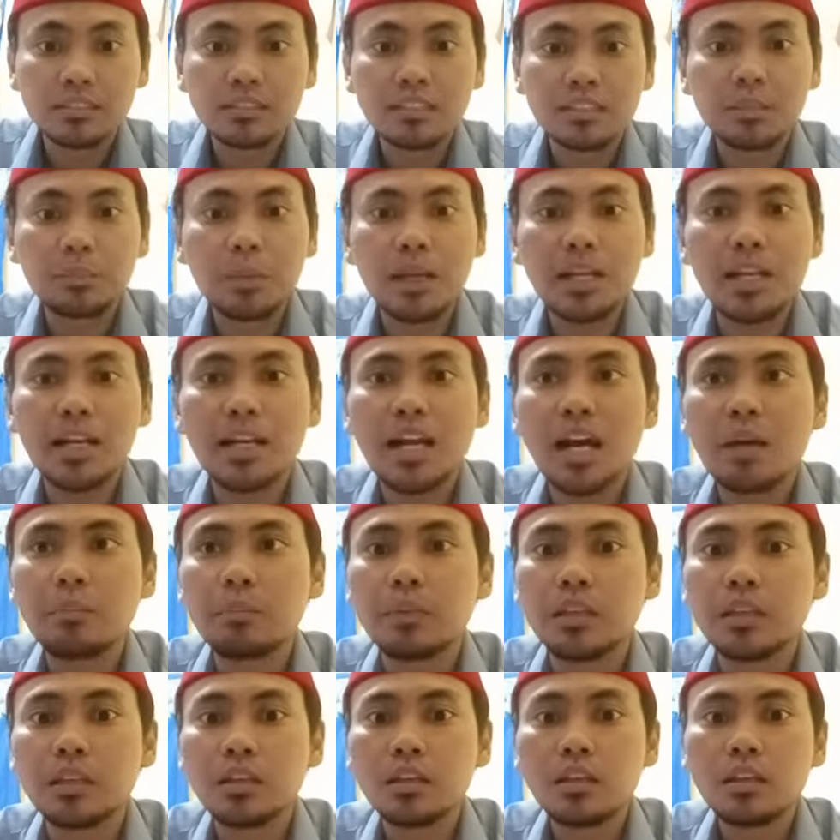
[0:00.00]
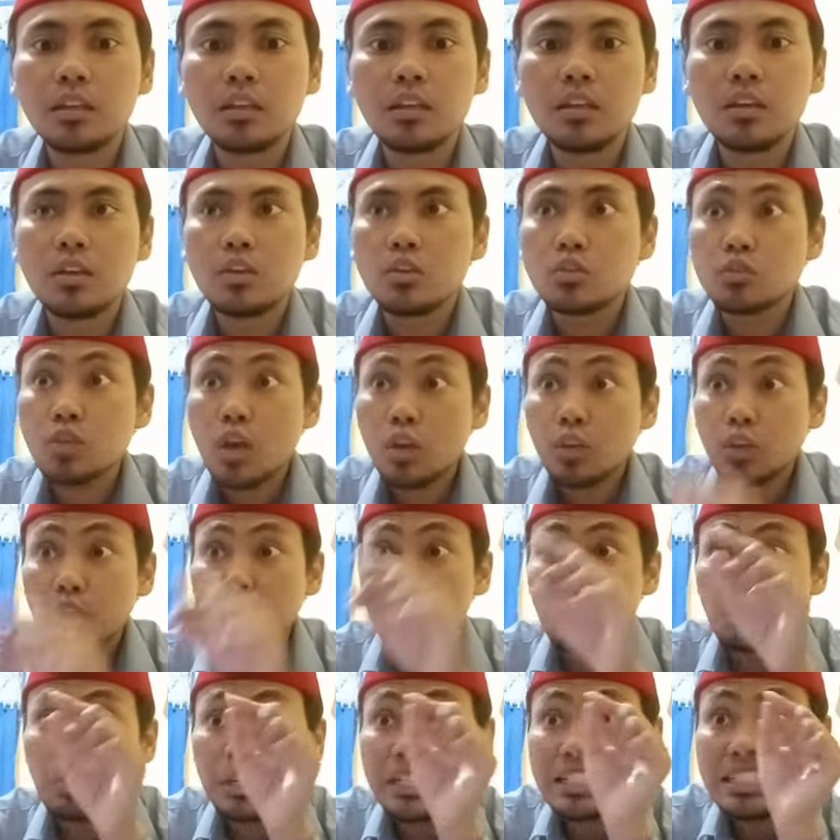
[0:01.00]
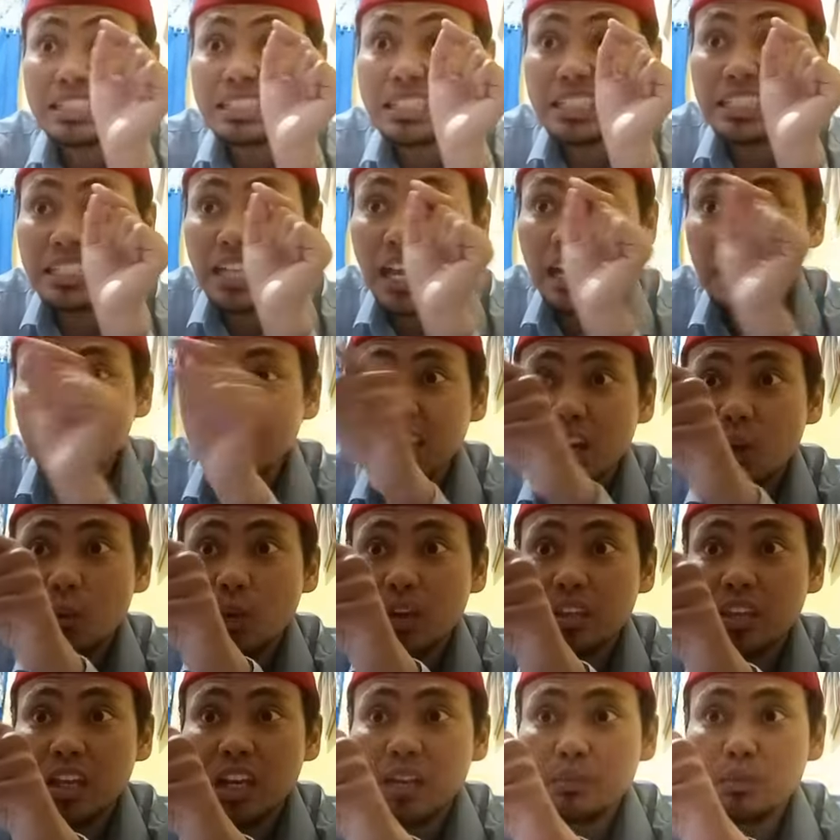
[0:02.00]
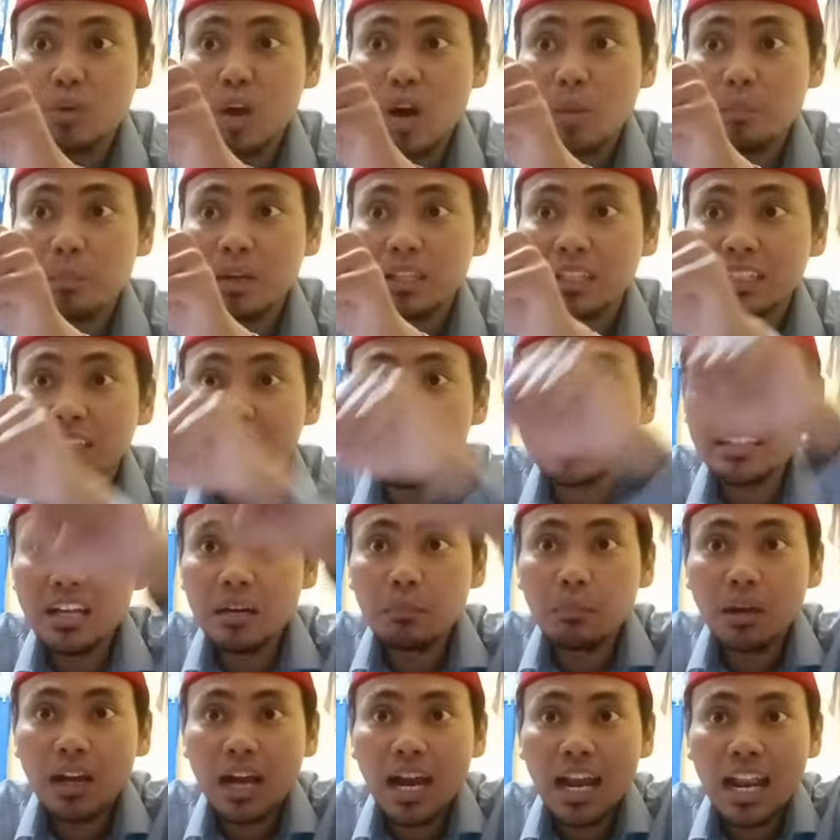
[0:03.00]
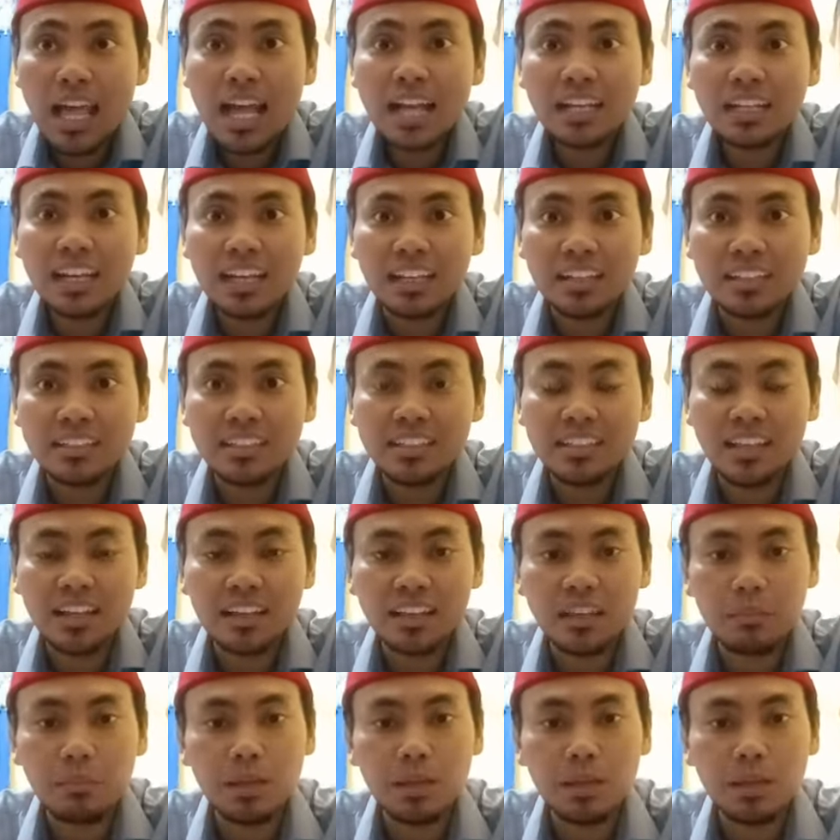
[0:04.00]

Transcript: kepada kami. Saking bersinarnya wajah Nabi Muhammad hingga mengalahkan sinarnya